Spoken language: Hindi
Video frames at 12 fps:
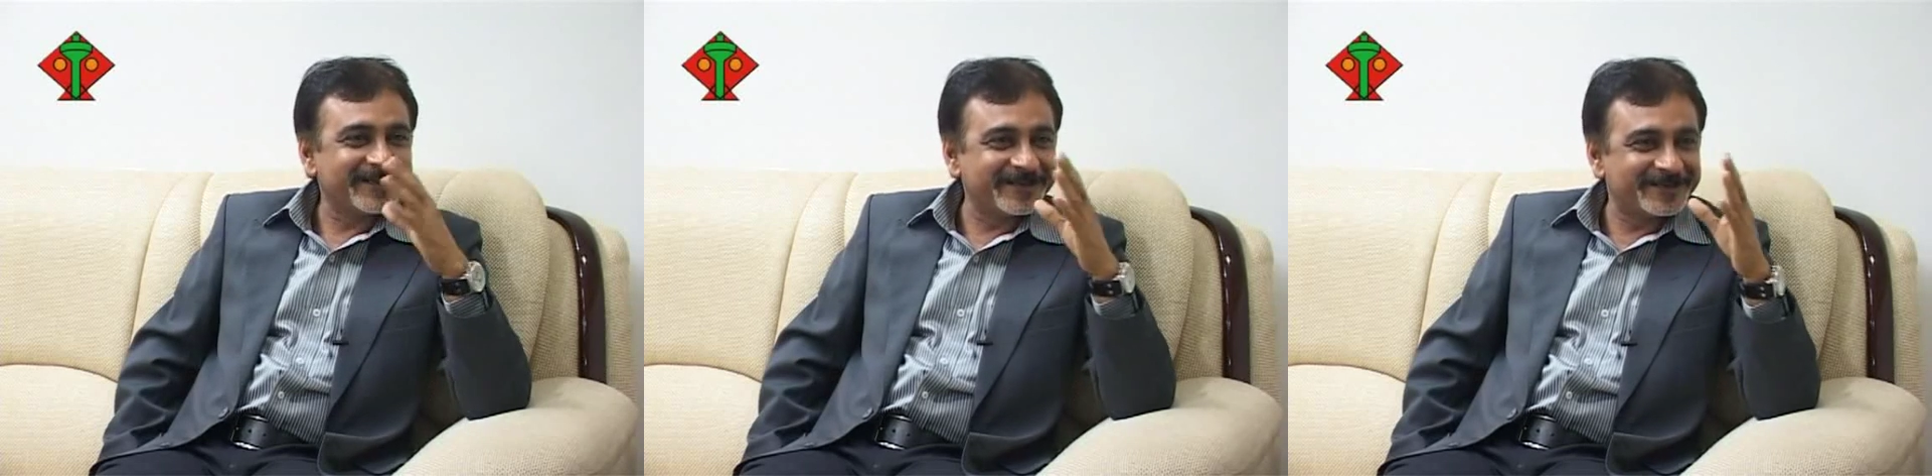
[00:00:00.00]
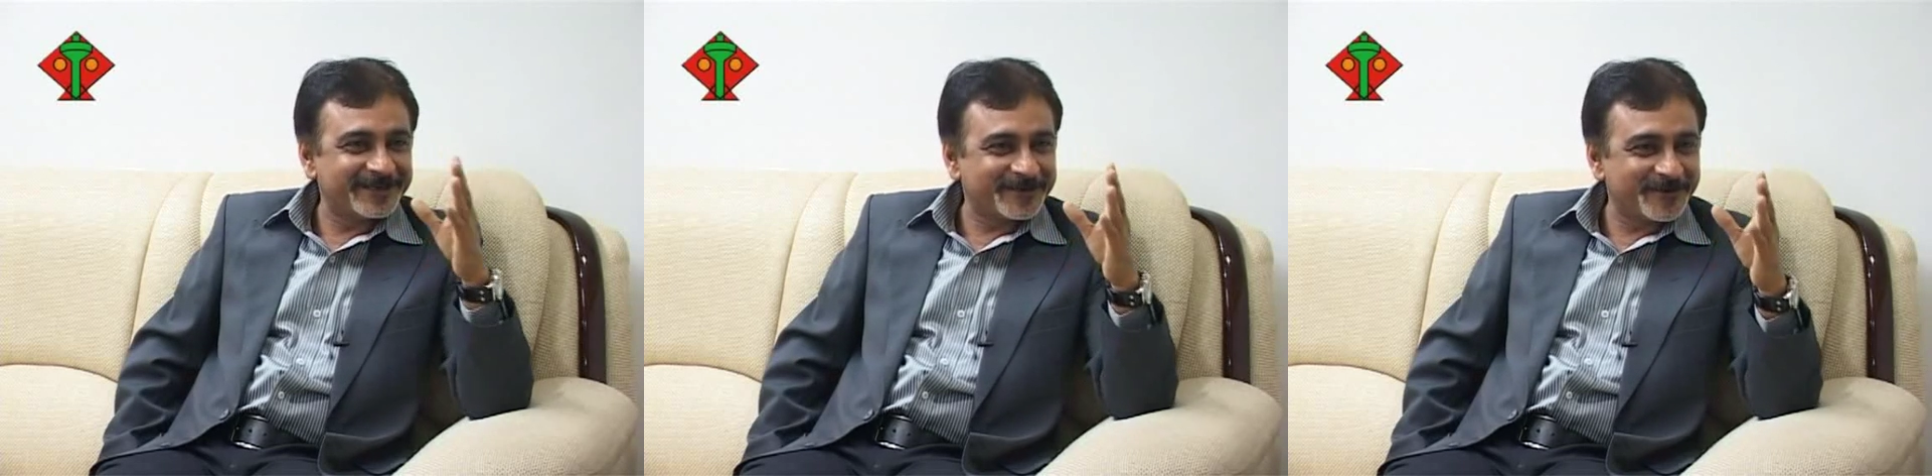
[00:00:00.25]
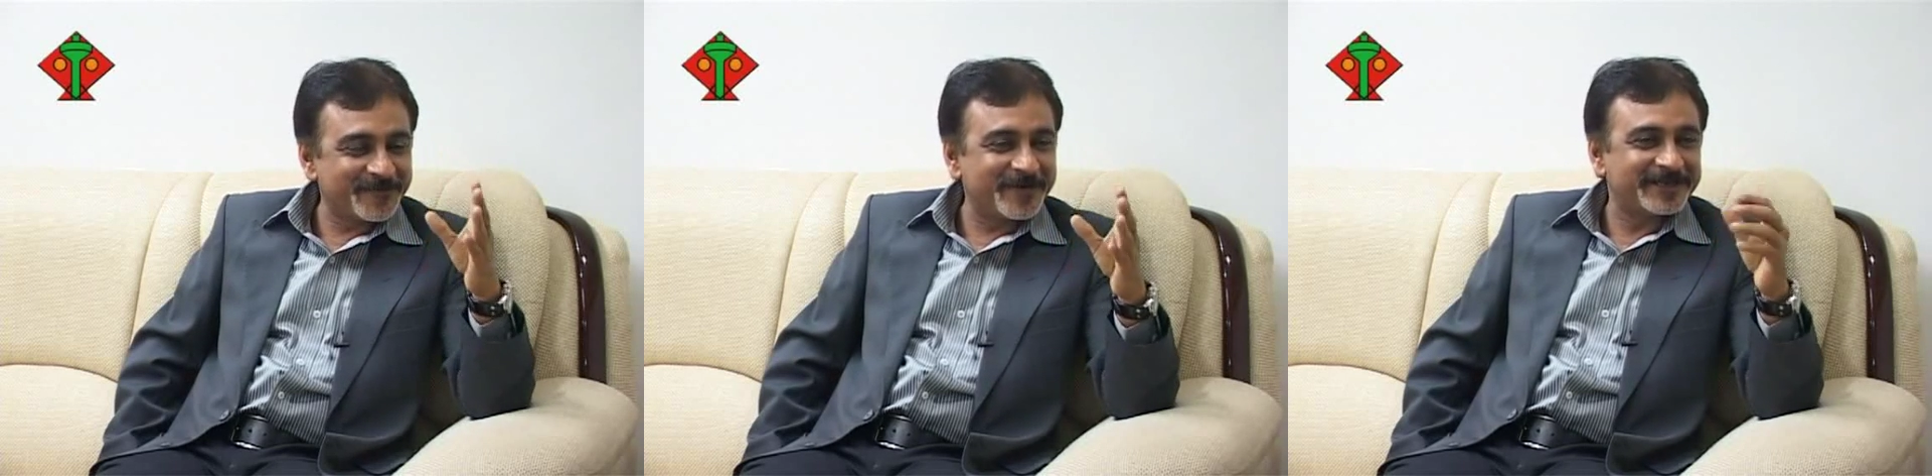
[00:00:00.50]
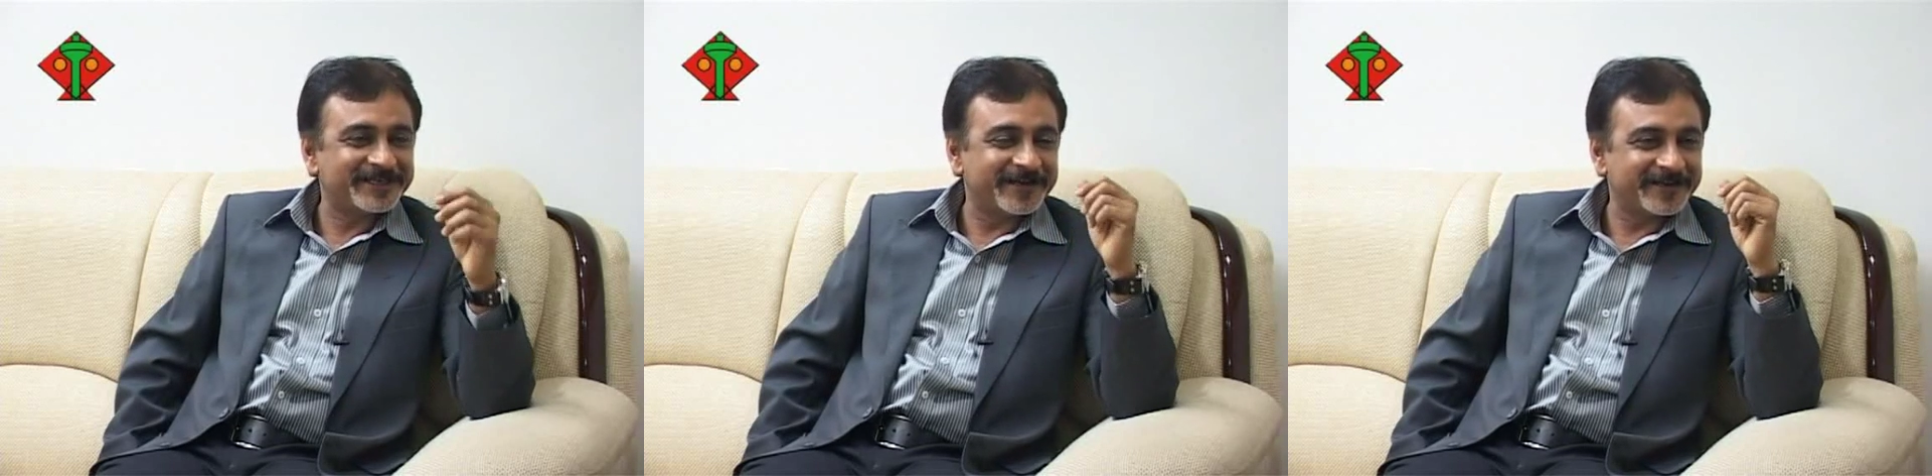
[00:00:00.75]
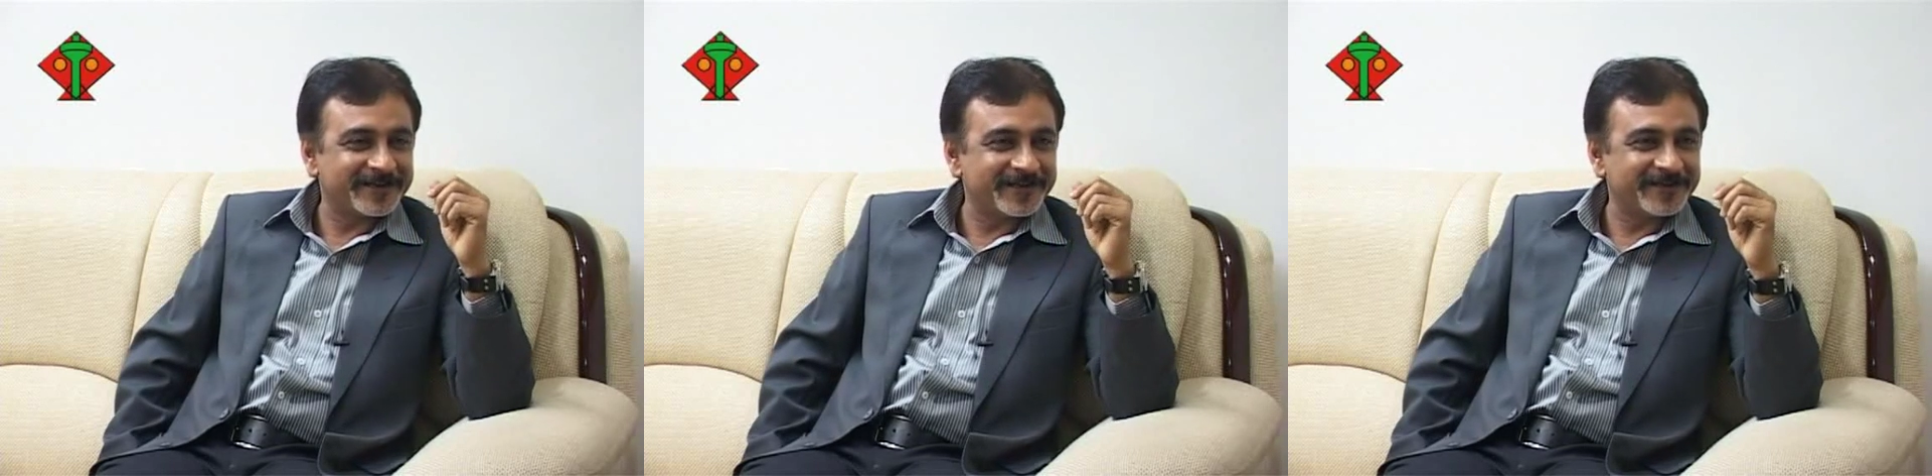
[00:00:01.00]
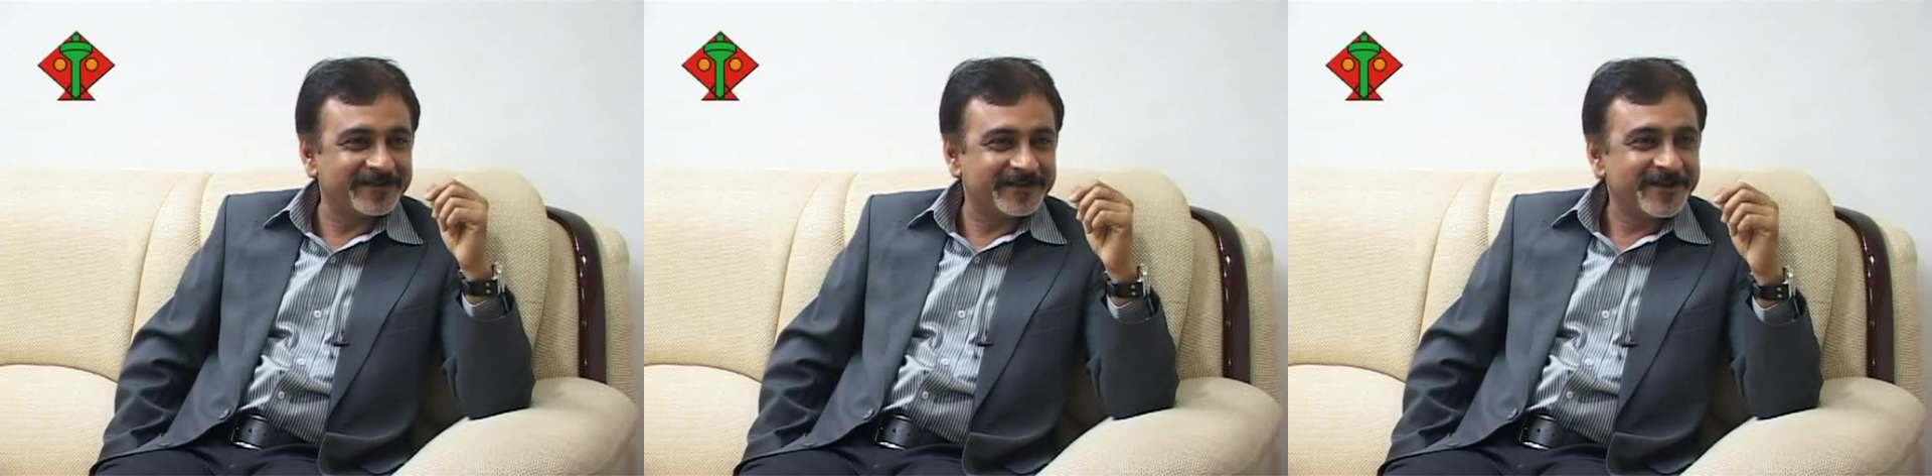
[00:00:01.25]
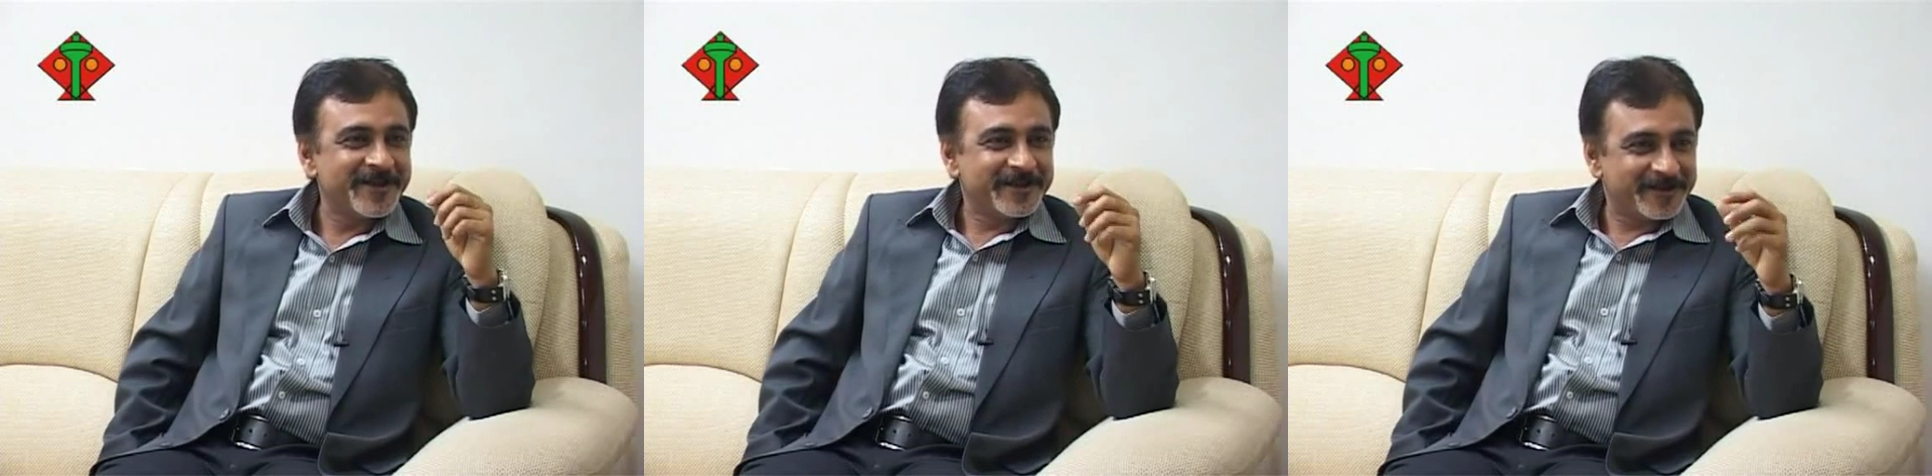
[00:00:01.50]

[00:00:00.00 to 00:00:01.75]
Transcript: किसी को बचाने के लिए